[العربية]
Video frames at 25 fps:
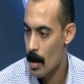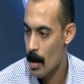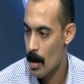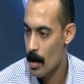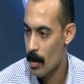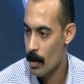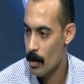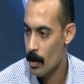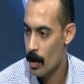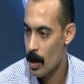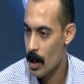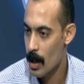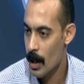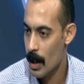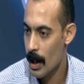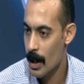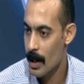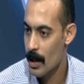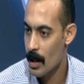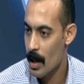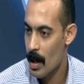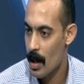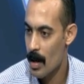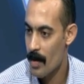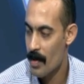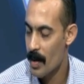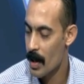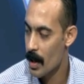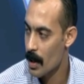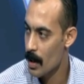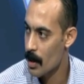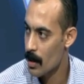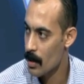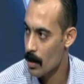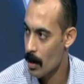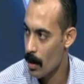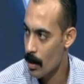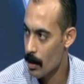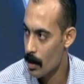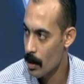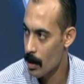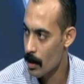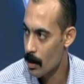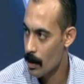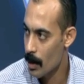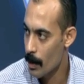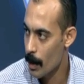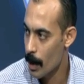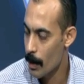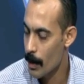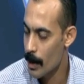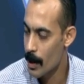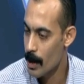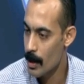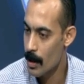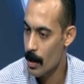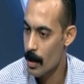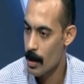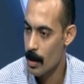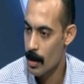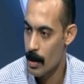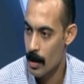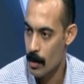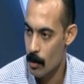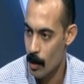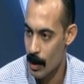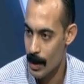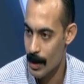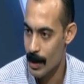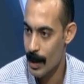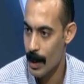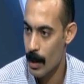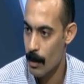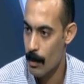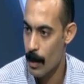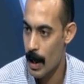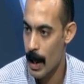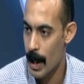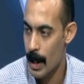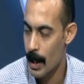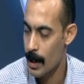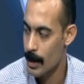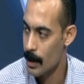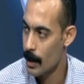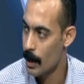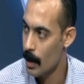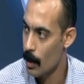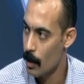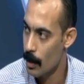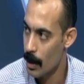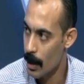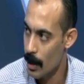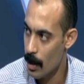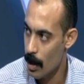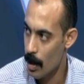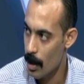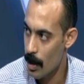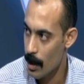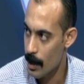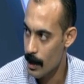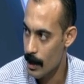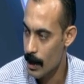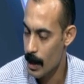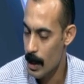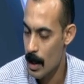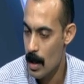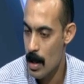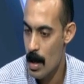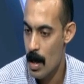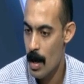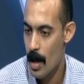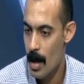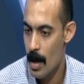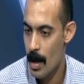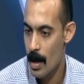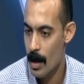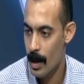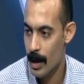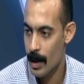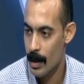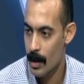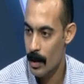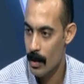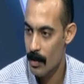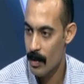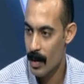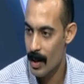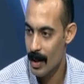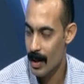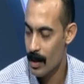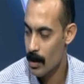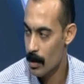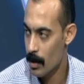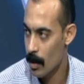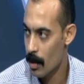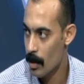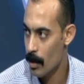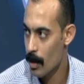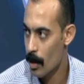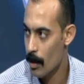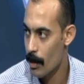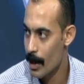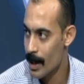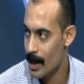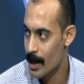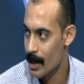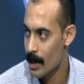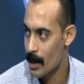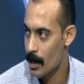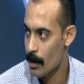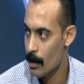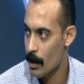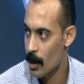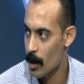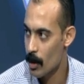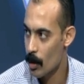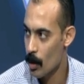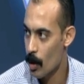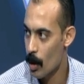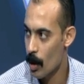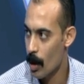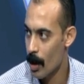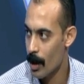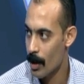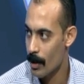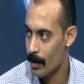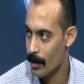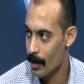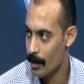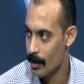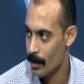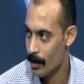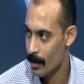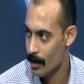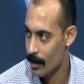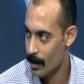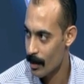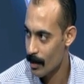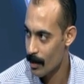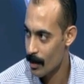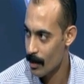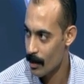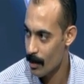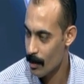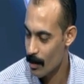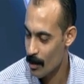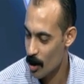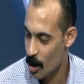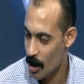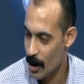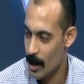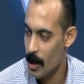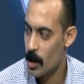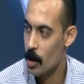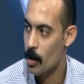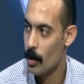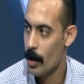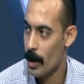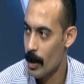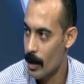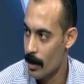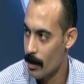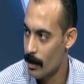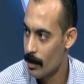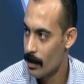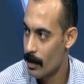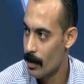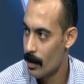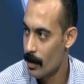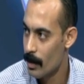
وخدنا فرقه صاقه تمام الناس اللي اتوزعت بقى على سينا وان هي رايحه سينا خدت فرقه صاقه بس من نوع شديد شويه اه